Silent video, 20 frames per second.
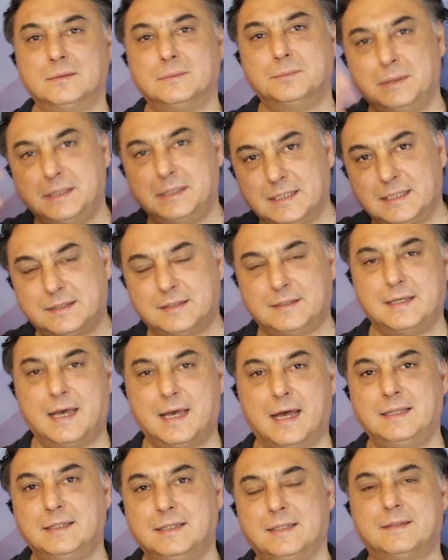bir git
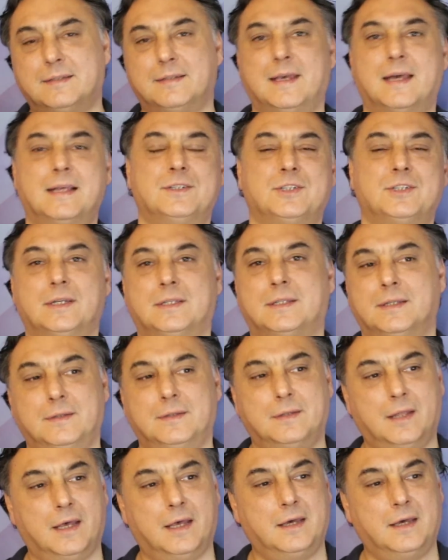gel git gel
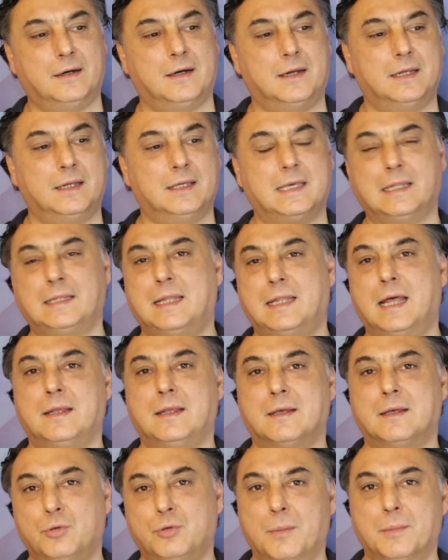şeklinde hareketler
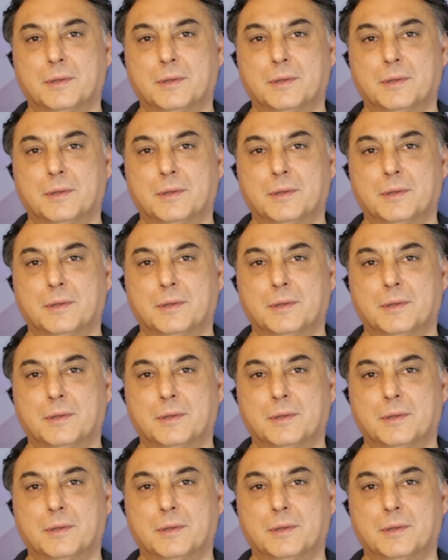yapıyor.